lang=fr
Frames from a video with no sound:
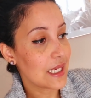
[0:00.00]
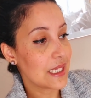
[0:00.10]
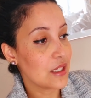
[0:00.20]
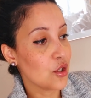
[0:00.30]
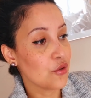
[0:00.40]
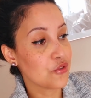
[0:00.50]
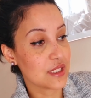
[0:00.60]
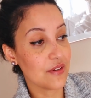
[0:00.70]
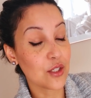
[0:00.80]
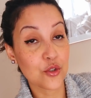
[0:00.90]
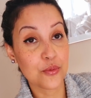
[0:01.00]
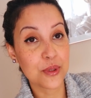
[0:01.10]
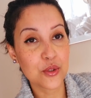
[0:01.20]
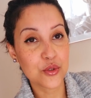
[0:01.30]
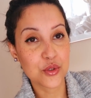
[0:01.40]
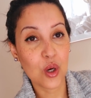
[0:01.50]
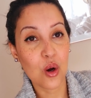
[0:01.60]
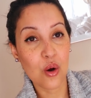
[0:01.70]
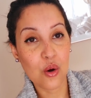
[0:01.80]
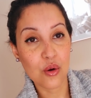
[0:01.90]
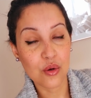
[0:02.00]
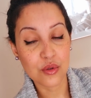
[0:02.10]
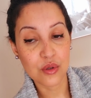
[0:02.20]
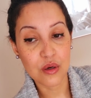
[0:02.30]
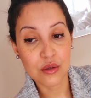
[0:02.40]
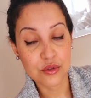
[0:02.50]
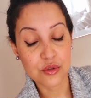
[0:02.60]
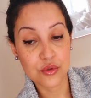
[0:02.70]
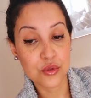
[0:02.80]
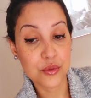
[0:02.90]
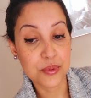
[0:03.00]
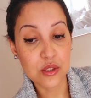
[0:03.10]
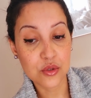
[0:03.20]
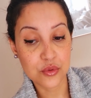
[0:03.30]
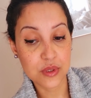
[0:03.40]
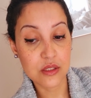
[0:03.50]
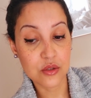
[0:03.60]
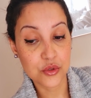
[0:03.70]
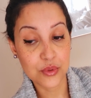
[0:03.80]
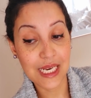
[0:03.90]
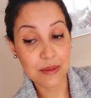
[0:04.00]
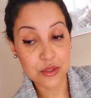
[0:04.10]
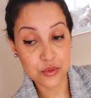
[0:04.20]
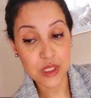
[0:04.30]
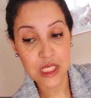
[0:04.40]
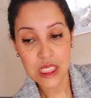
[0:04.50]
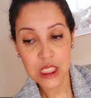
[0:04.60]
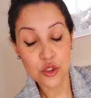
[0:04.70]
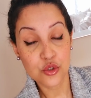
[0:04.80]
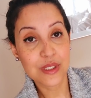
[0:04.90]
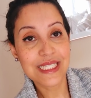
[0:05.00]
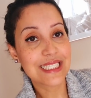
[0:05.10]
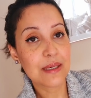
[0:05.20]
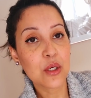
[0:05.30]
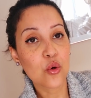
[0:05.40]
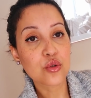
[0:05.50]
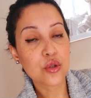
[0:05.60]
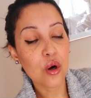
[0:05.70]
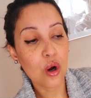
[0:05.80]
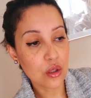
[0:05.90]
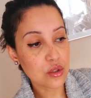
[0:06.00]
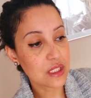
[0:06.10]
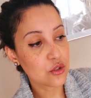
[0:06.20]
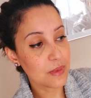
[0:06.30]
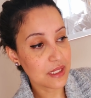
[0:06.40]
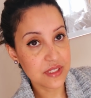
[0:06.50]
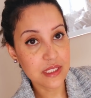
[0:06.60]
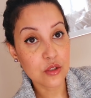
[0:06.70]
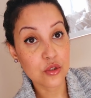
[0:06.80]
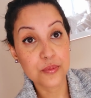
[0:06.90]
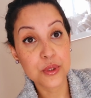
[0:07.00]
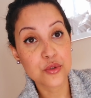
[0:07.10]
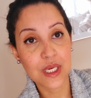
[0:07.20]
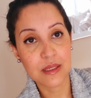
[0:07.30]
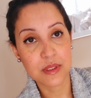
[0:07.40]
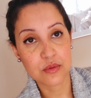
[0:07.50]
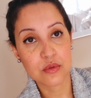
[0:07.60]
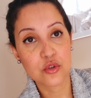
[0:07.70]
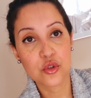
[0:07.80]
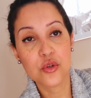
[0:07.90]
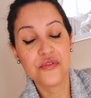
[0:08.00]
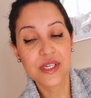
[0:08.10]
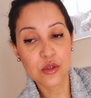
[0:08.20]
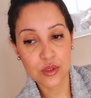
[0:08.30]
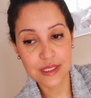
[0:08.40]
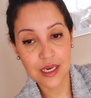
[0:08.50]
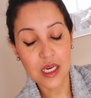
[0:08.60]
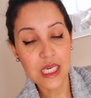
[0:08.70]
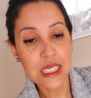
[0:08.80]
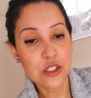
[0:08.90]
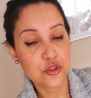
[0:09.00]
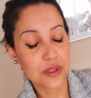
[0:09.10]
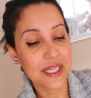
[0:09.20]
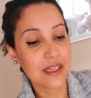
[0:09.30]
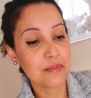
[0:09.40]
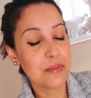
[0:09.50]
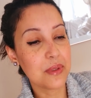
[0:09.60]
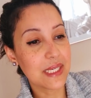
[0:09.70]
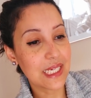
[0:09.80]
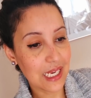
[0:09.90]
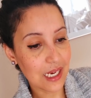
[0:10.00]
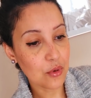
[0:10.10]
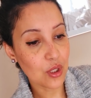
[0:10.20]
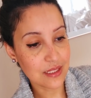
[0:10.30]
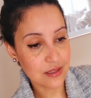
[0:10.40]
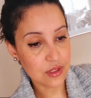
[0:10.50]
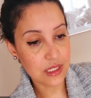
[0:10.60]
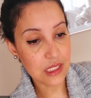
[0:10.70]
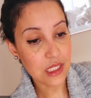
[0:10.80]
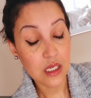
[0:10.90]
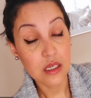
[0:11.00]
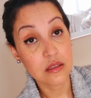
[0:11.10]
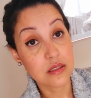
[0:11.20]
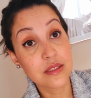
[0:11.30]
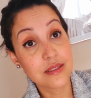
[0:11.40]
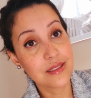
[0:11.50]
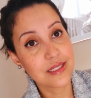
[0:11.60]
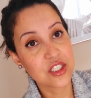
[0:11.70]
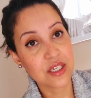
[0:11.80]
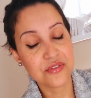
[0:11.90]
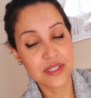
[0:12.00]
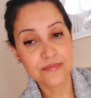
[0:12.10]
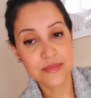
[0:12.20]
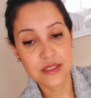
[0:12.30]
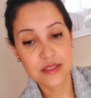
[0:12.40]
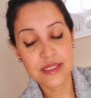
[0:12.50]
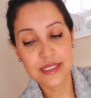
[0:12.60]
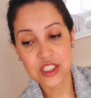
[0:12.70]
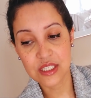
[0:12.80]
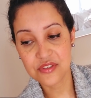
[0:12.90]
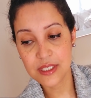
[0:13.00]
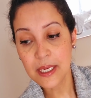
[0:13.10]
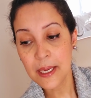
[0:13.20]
et il euh, faut savoir que depuis que je suis depuis que je euh, je suis à la maison, je n'ai jamais autant rangé de ma vie que depuis que je suis à la maison. Je ne fais que ça. Je suis en train de m'abîmer clairement la santé si ce n'est déjà fait, si ce n'est déjà fait.